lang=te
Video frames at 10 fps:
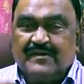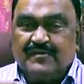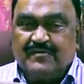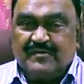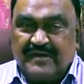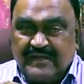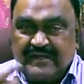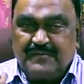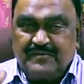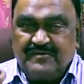ఇంకోని
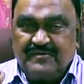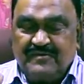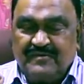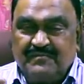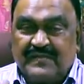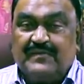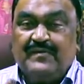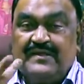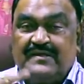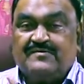అడిగే ముందు మనం
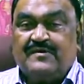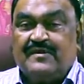ఏం చేసిన